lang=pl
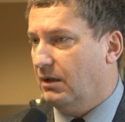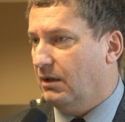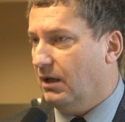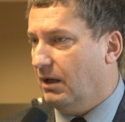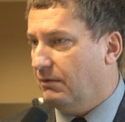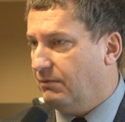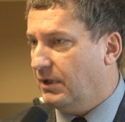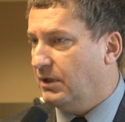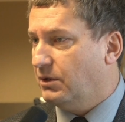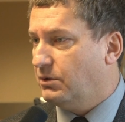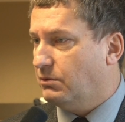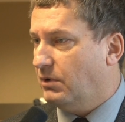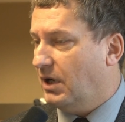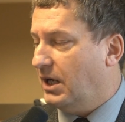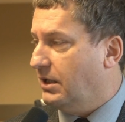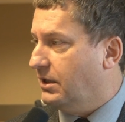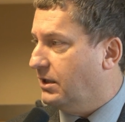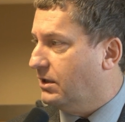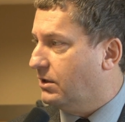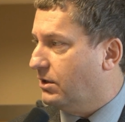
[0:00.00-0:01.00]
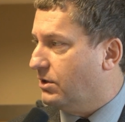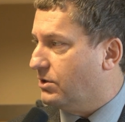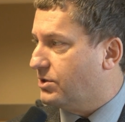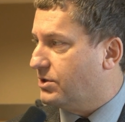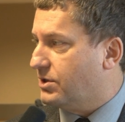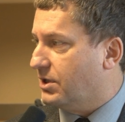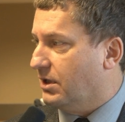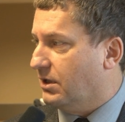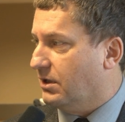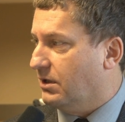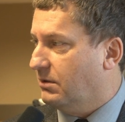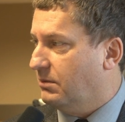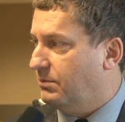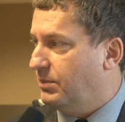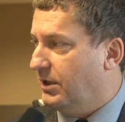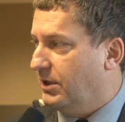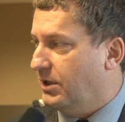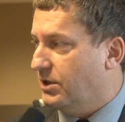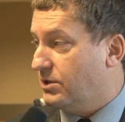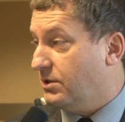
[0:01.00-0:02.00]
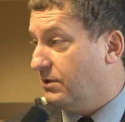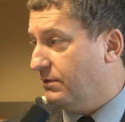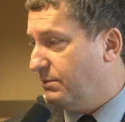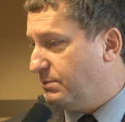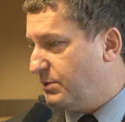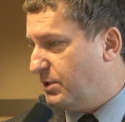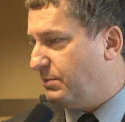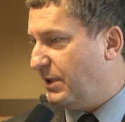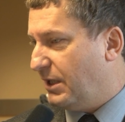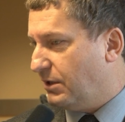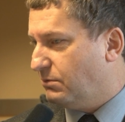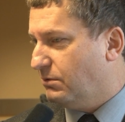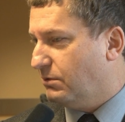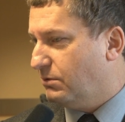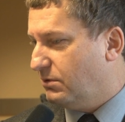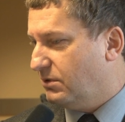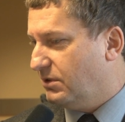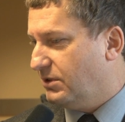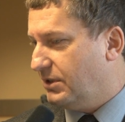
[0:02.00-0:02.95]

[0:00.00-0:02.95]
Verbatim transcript: ewentualnych roszczeń pieniężnych w przypadku,